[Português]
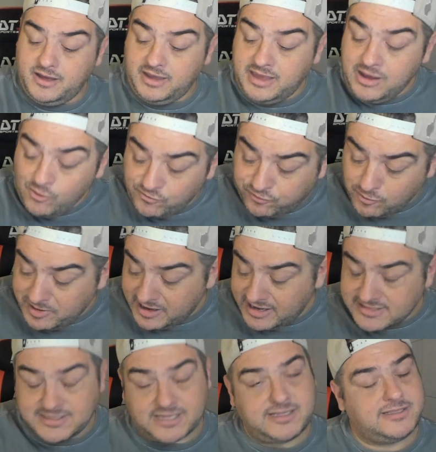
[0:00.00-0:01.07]
E o
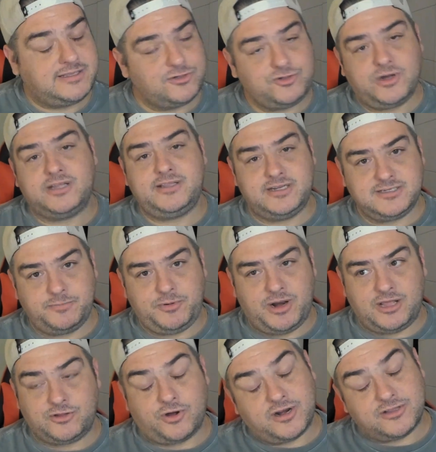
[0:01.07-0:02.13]
Fluminense está tentando jogar três
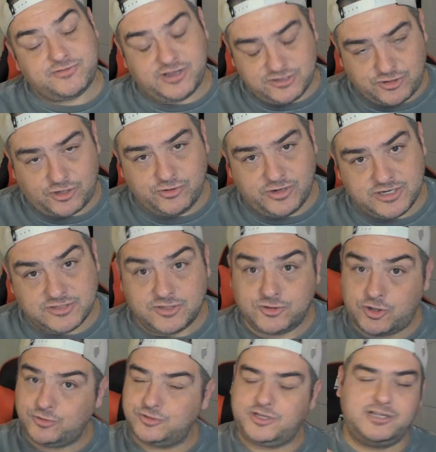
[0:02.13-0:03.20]
campeonatos. Agora fica só dois.
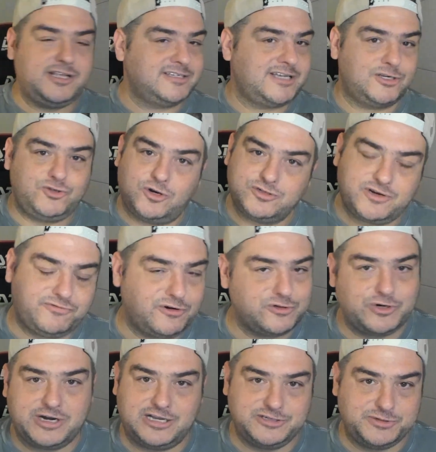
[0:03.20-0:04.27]
Só que os 37 jogos já foram
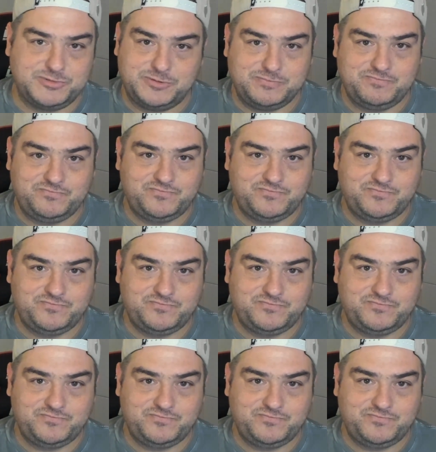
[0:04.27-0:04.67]
jogados, irmão.